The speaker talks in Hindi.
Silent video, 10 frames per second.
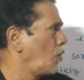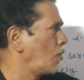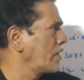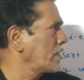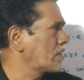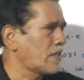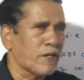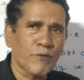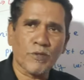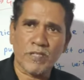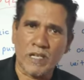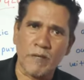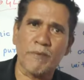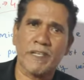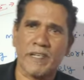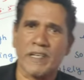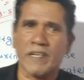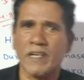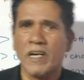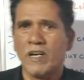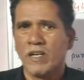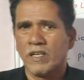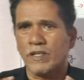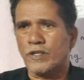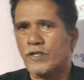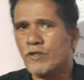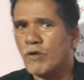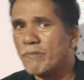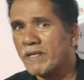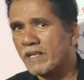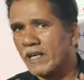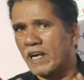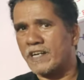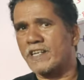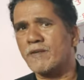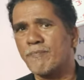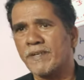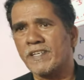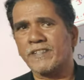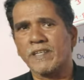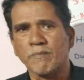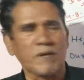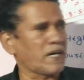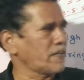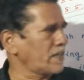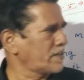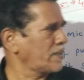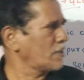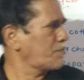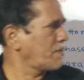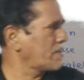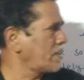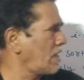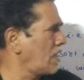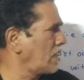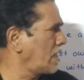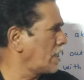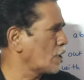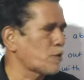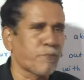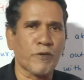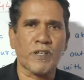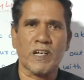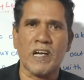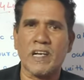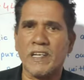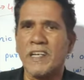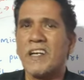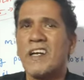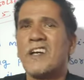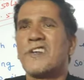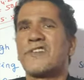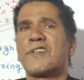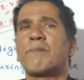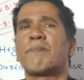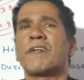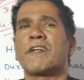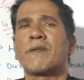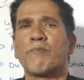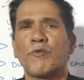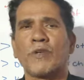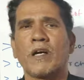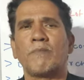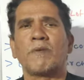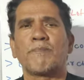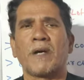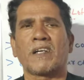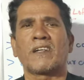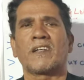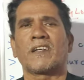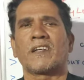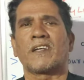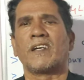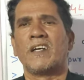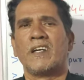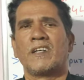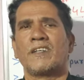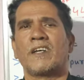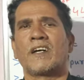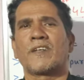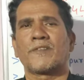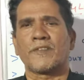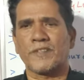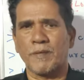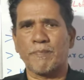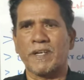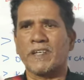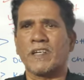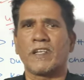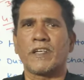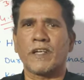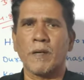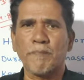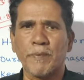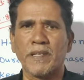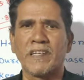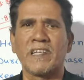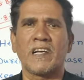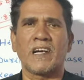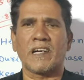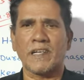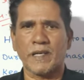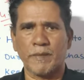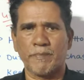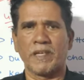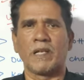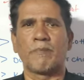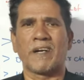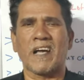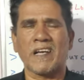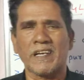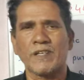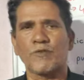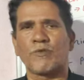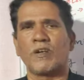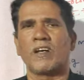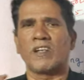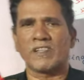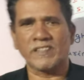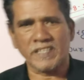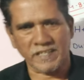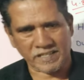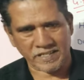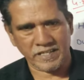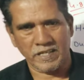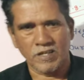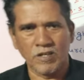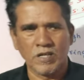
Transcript: और इसका जो स्लाइबर रहेगा इसको भी एक आइडेंटिफिकेशन मार्क ऐसे स्पेशल या एक्सपोर्ट लगा के सेपरेट बोरा में पैक करके या सेपरेट कलर का पल्ली लगा के बेल बना के इसको अलग से रखिए